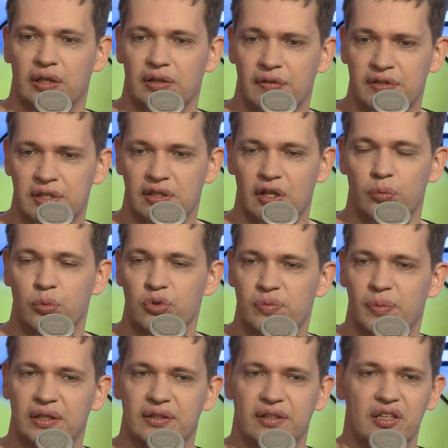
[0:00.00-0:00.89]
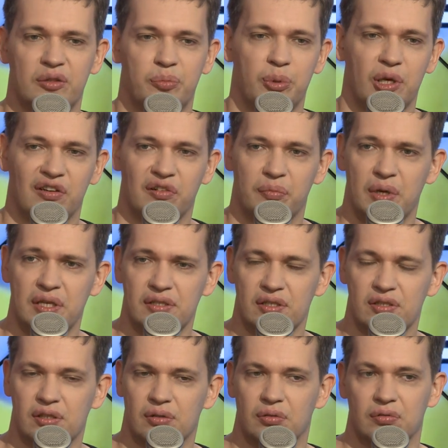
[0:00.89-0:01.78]
я всегда люблю смотреть первый
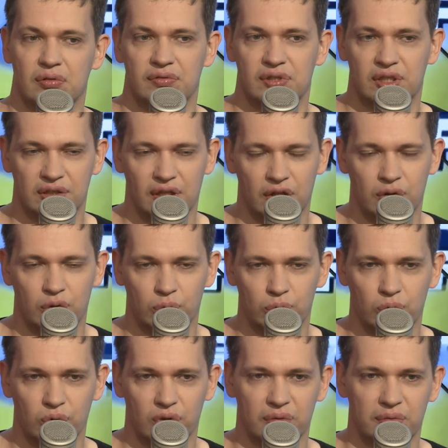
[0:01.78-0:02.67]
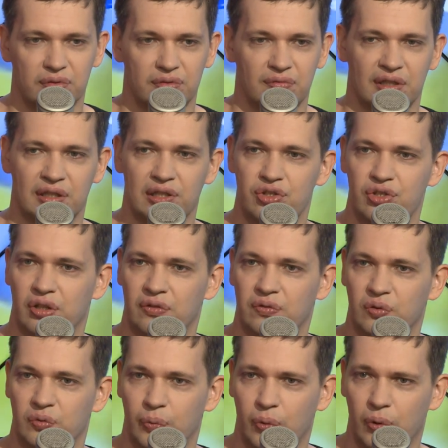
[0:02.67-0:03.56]
месяц, всегда крутой, в отличие от
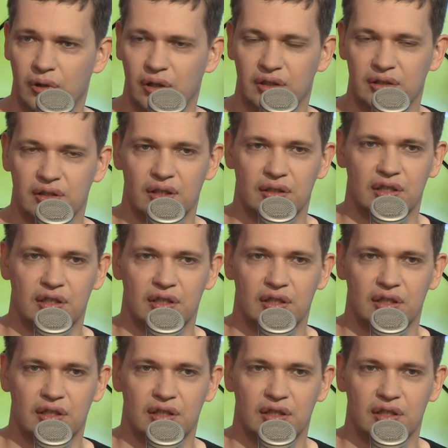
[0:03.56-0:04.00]
футбола, где